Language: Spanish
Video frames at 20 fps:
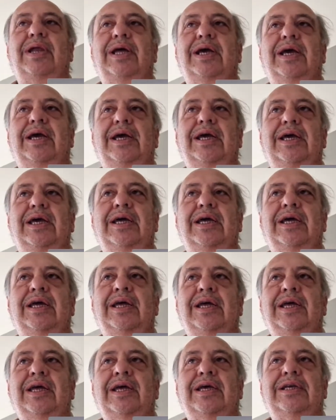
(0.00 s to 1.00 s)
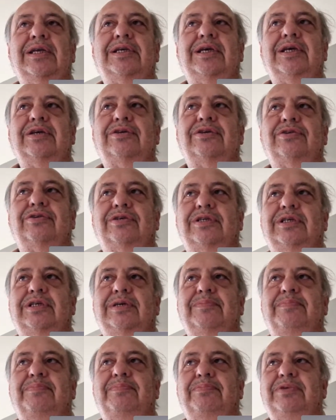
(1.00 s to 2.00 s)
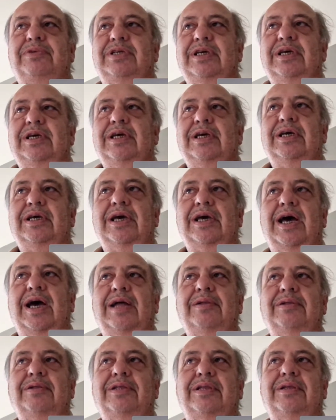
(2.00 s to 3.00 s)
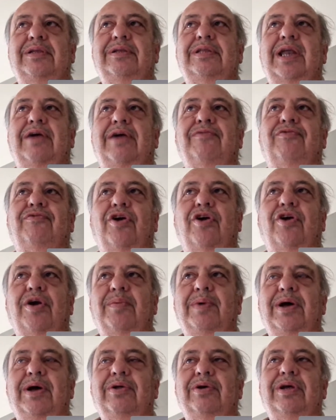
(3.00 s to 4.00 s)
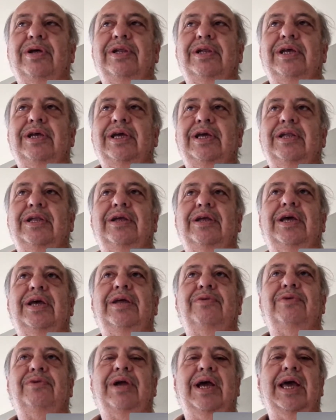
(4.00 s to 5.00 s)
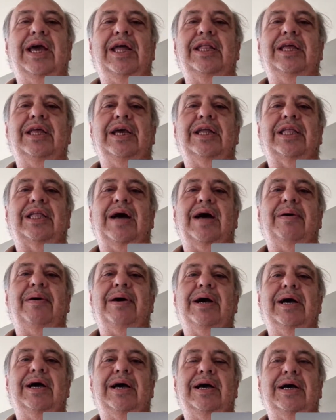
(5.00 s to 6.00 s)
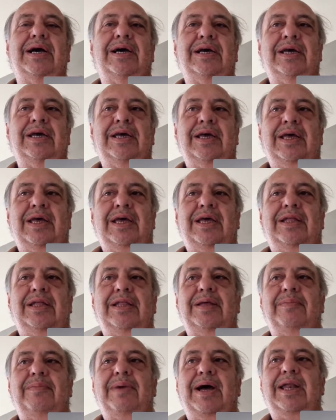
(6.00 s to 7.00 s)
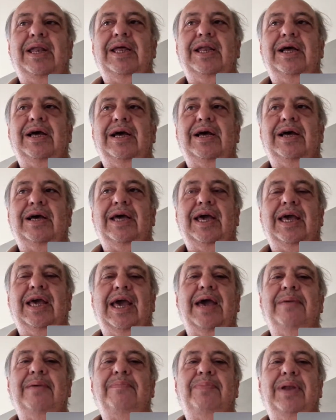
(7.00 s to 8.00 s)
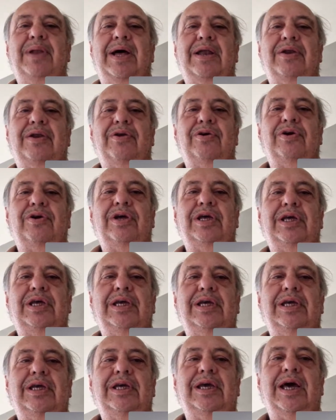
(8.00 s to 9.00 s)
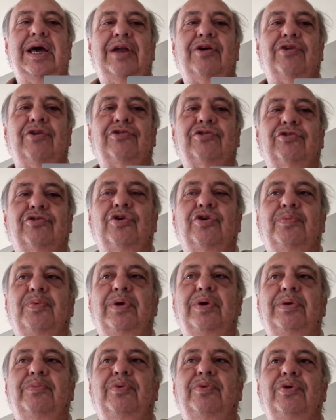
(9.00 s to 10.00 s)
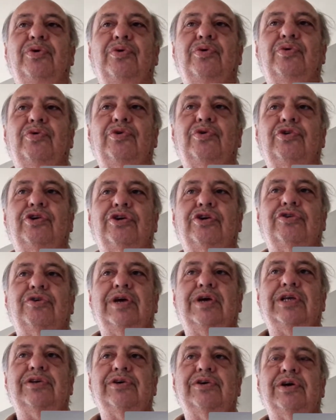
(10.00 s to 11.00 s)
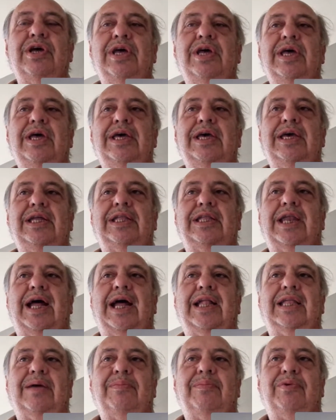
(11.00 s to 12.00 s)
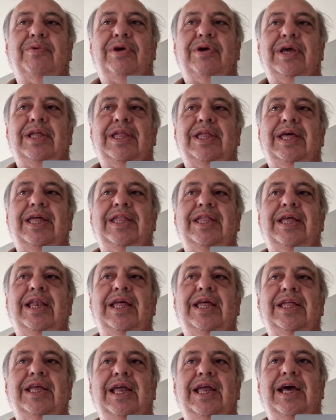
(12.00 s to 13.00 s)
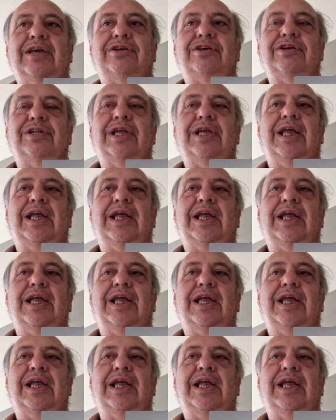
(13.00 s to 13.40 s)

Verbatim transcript: que se, han transformado en, una gente que trabaja de manera ejemplar, ¿no? Y a nosotros nos pone muy orgulloso eso, y tratamos que desde la dirección de la